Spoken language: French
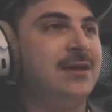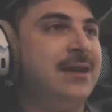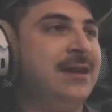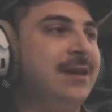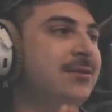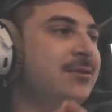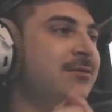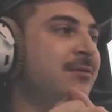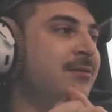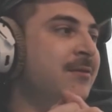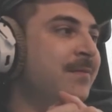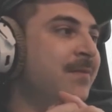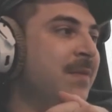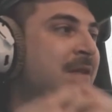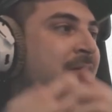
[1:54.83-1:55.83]
et de
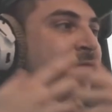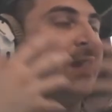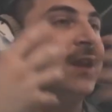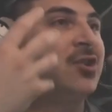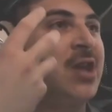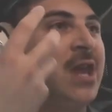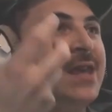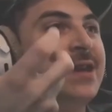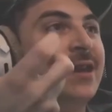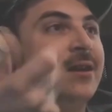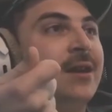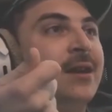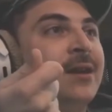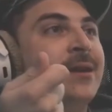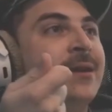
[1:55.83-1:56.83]
faire jaillir
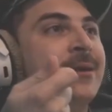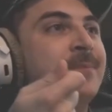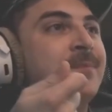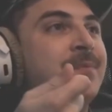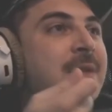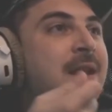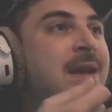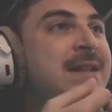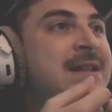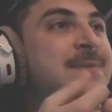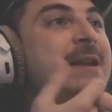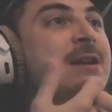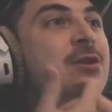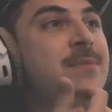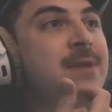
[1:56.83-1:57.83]
un,
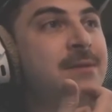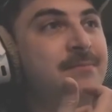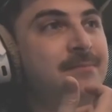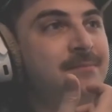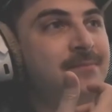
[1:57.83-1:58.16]
esprit commun.